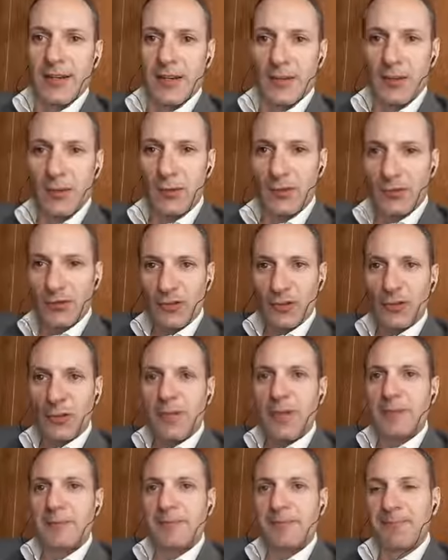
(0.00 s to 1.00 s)
Eccoci
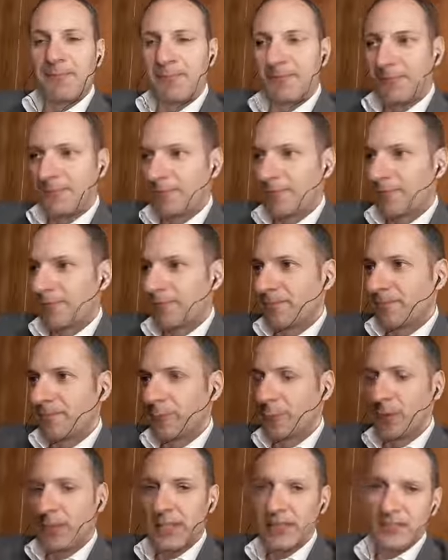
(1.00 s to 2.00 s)
qua,
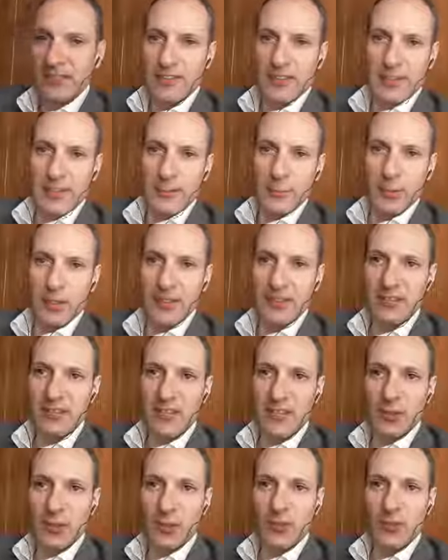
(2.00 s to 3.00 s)
buonasera,
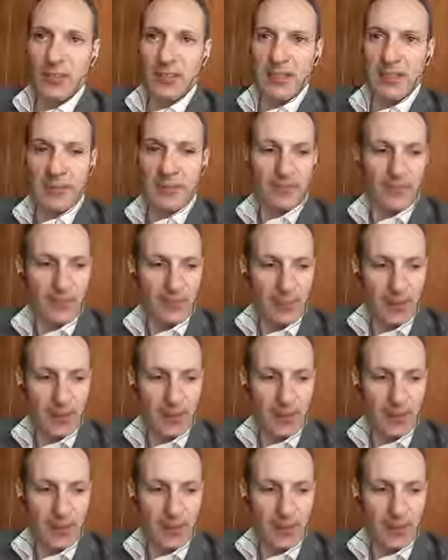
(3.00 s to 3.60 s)
buonasera a tutti.